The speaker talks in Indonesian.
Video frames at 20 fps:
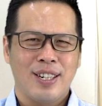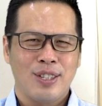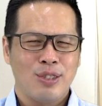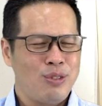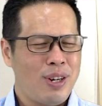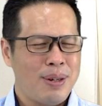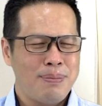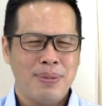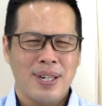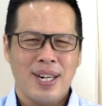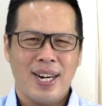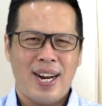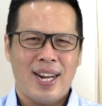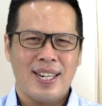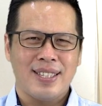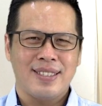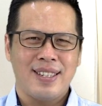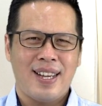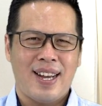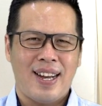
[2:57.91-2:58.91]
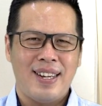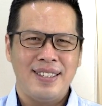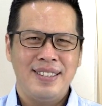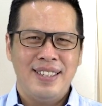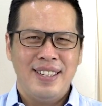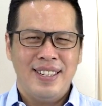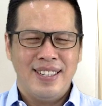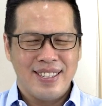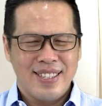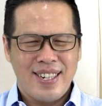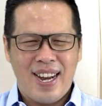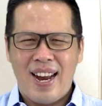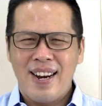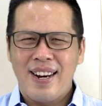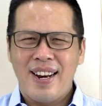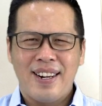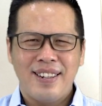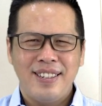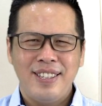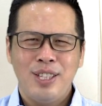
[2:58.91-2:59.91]
Tuhan berkata,
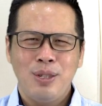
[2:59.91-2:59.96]
kanan